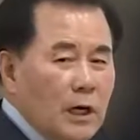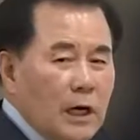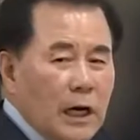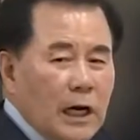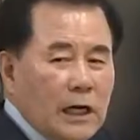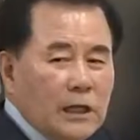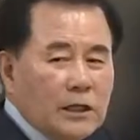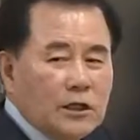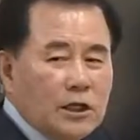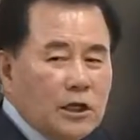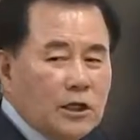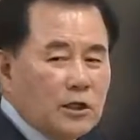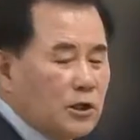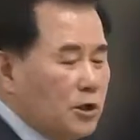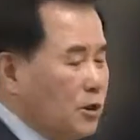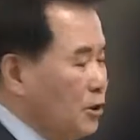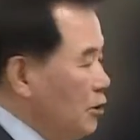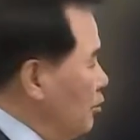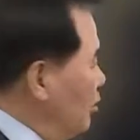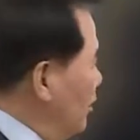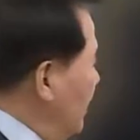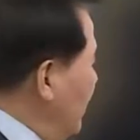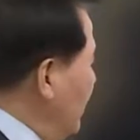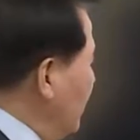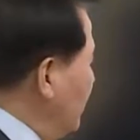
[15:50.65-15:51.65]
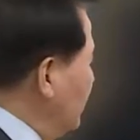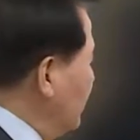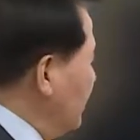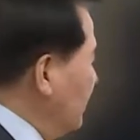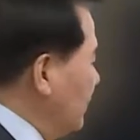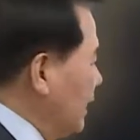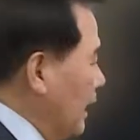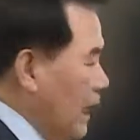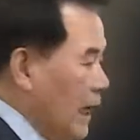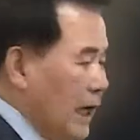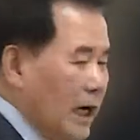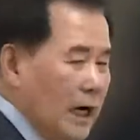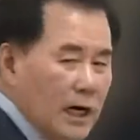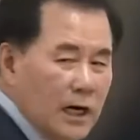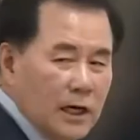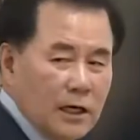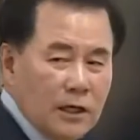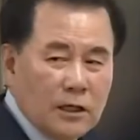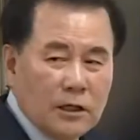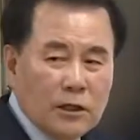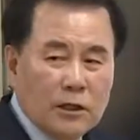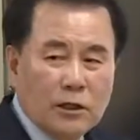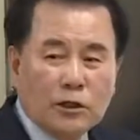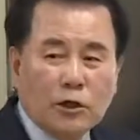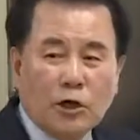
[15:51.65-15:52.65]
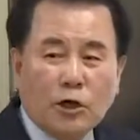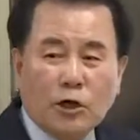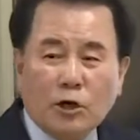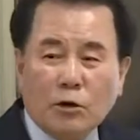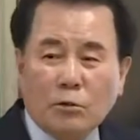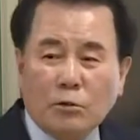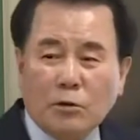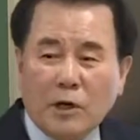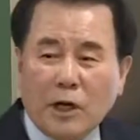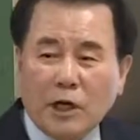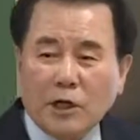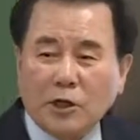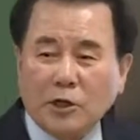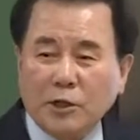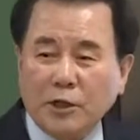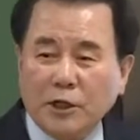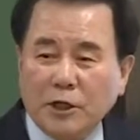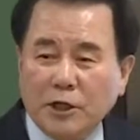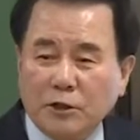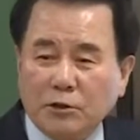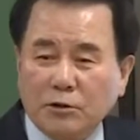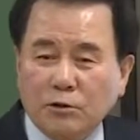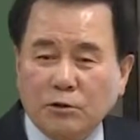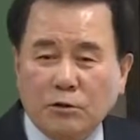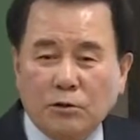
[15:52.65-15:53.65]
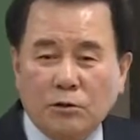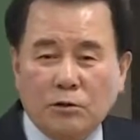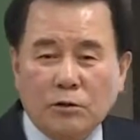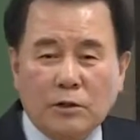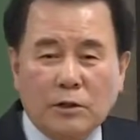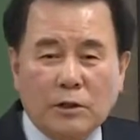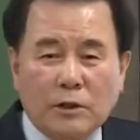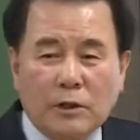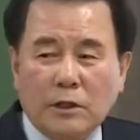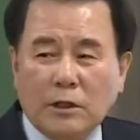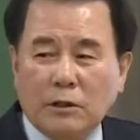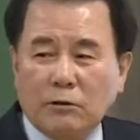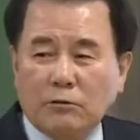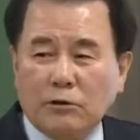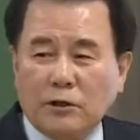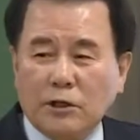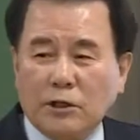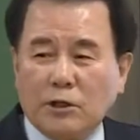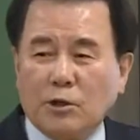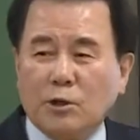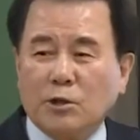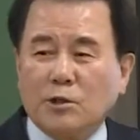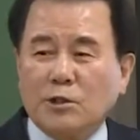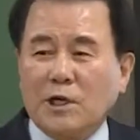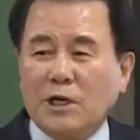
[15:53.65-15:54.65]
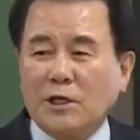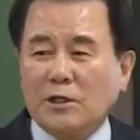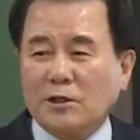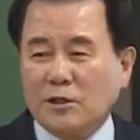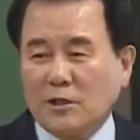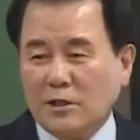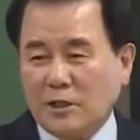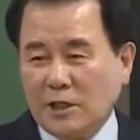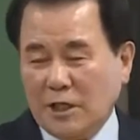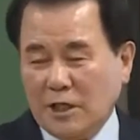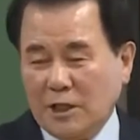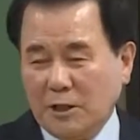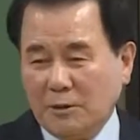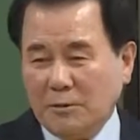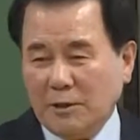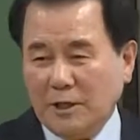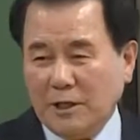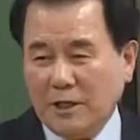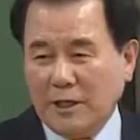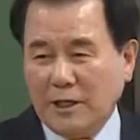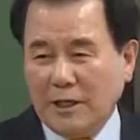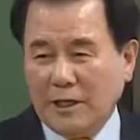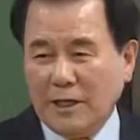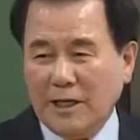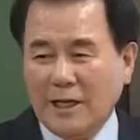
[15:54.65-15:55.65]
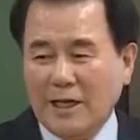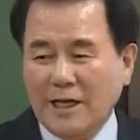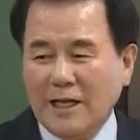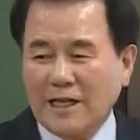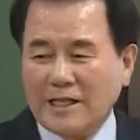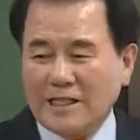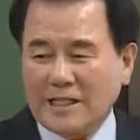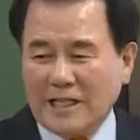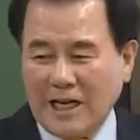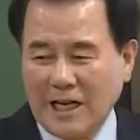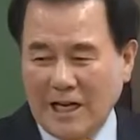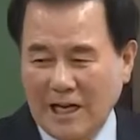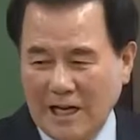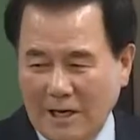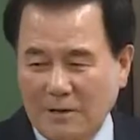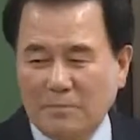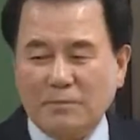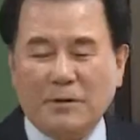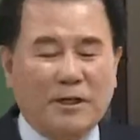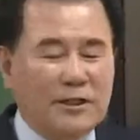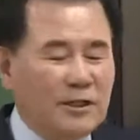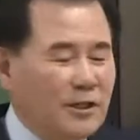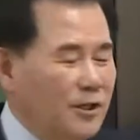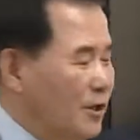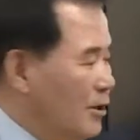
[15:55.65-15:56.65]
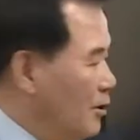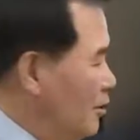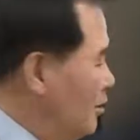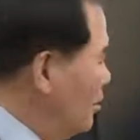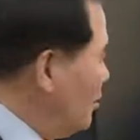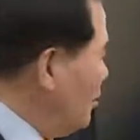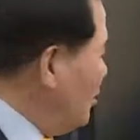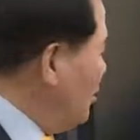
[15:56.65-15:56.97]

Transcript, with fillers: 안전교육을 해야 된다. 여러분 학교에도 우리 교장 선생님이 잘 만들어